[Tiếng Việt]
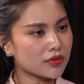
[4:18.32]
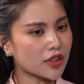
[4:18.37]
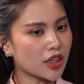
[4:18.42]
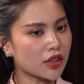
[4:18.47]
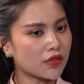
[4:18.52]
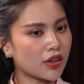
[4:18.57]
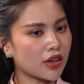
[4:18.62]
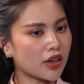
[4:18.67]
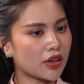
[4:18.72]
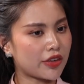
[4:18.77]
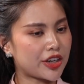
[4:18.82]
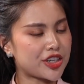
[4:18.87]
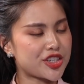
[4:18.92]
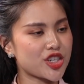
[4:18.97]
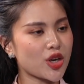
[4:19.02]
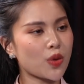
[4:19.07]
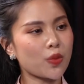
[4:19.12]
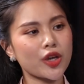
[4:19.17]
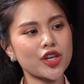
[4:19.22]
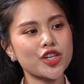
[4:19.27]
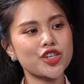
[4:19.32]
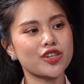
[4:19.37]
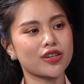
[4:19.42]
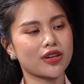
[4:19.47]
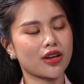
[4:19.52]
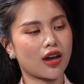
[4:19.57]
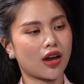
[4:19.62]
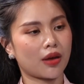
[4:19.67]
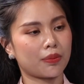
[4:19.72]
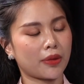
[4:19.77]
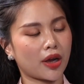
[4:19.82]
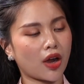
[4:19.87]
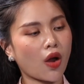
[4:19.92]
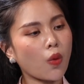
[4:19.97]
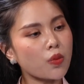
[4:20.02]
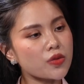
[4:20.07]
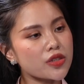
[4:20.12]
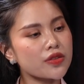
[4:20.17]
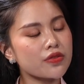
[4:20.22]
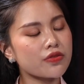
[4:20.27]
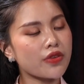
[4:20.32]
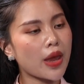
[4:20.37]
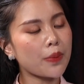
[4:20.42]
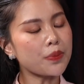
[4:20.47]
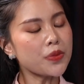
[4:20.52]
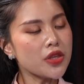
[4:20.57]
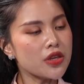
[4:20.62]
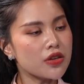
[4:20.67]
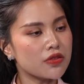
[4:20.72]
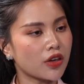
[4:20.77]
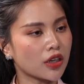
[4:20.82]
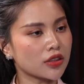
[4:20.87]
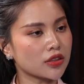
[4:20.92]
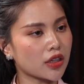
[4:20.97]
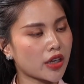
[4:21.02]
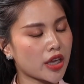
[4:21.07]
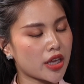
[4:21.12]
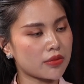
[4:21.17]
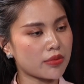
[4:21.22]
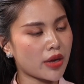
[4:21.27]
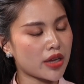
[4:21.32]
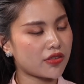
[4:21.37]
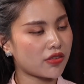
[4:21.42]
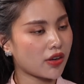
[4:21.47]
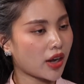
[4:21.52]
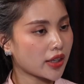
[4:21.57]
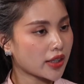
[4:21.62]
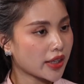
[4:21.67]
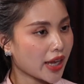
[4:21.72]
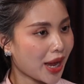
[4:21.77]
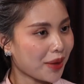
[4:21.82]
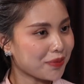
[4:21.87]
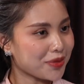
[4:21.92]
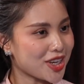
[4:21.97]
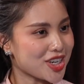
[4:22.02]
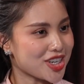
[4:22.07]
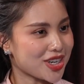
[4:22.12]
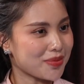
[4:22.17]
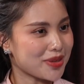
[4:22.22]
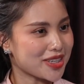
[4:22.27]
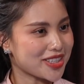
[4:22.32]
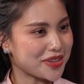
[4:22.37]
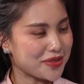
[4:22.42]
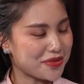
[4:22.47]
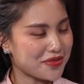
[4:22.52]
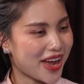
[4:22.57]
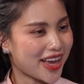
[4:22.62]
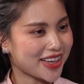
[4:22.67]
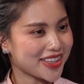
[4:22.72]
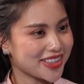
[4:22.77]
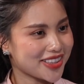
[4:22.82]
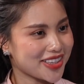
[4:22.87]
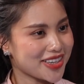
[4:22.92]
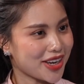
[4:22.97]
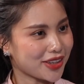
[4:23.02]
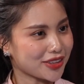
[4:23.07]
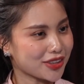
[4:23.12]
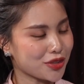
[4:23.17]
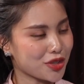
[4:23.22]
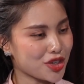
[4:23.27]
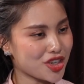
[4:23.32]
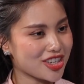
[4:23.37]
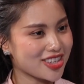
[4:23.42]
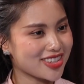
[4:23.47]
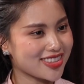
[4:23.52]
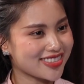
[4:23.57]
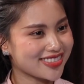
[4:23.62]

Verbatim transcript: Dạ vâng ạ, vậy trong cái trường hợp mà không xin phép nhưng vẫn thực hiện bay flycam thì sẽ bị xử phạt như thế nào thưa luật sư?